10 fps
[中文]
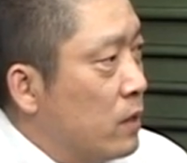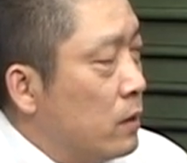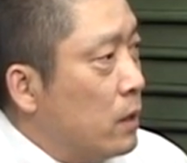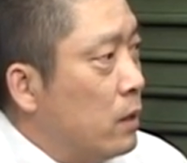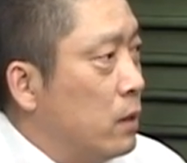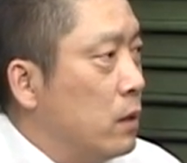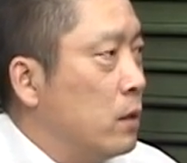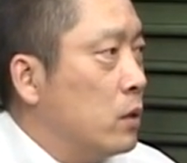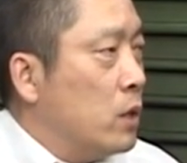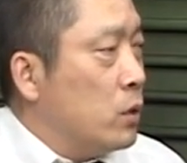那
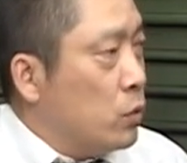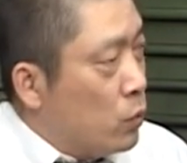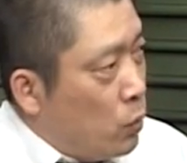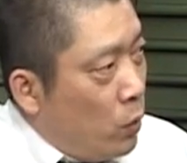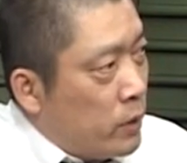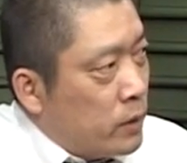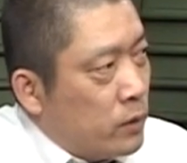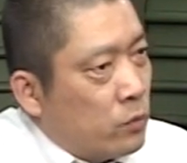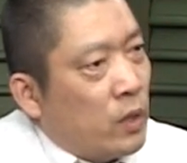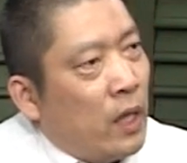个在中国像这
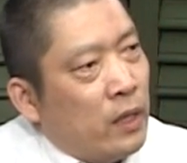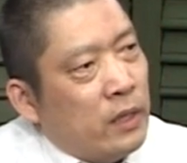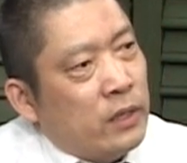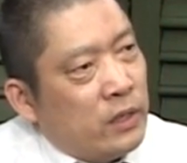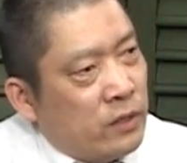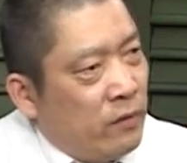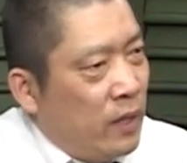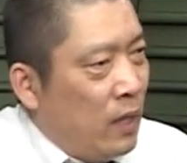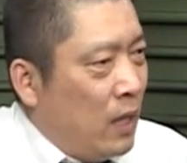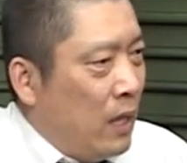种抗议行
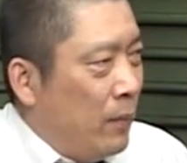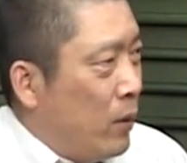为啊，包